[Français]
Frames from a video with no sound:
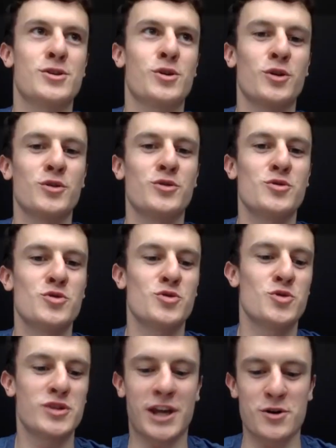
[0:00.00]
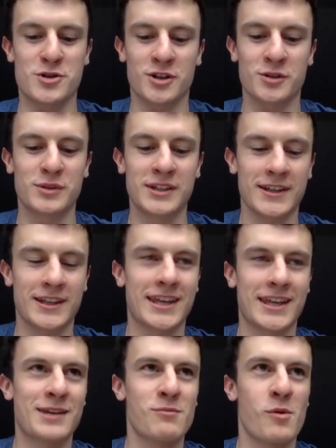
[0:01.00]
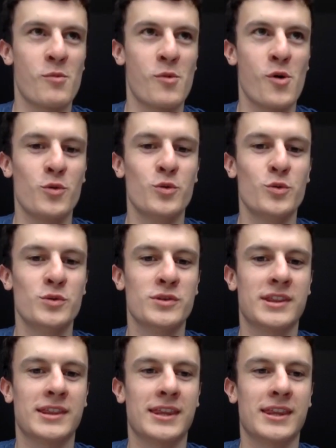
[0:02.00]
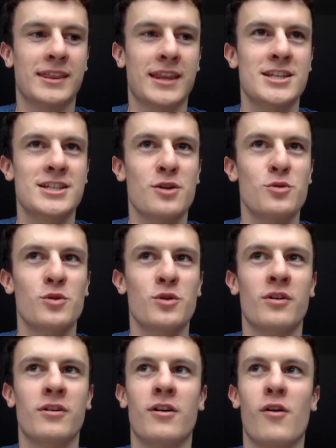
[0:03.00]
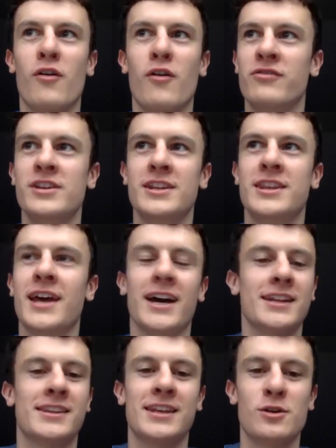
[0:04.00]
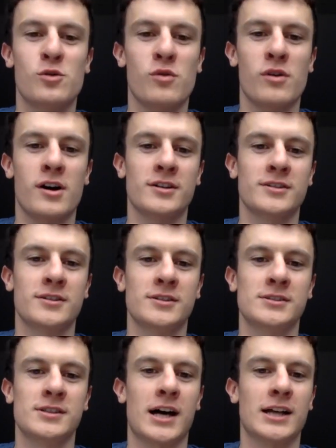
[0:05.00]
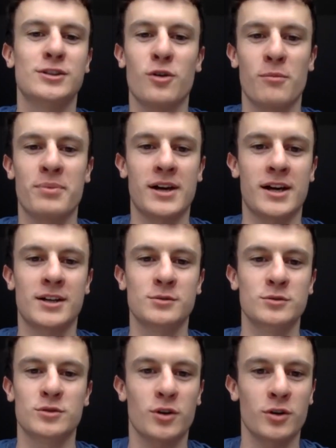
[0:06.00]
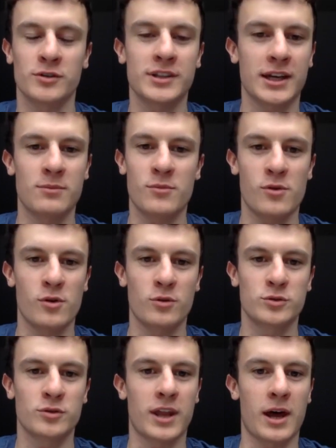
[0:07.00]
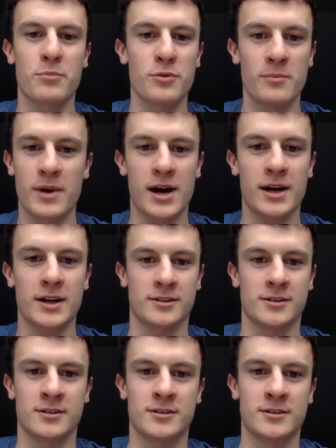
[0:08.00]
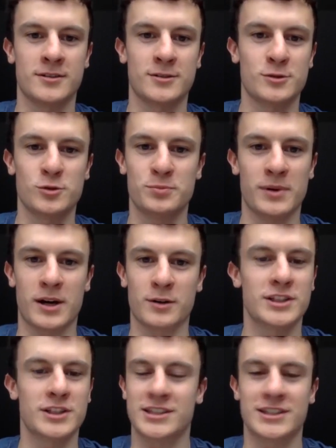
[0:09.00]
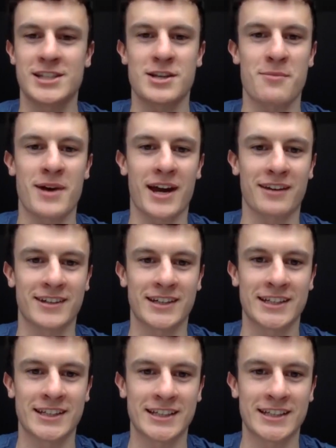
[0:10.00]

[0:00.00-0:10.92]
que jusqu'à aujourd'hui, il y a des moments où tu as déjà eu euh, envie d'arrêter ou quoi euh, Un trop-plein ou trop d'entraînement où tu en as un peu marre euh, ou pas Ou c'est jamais arrivé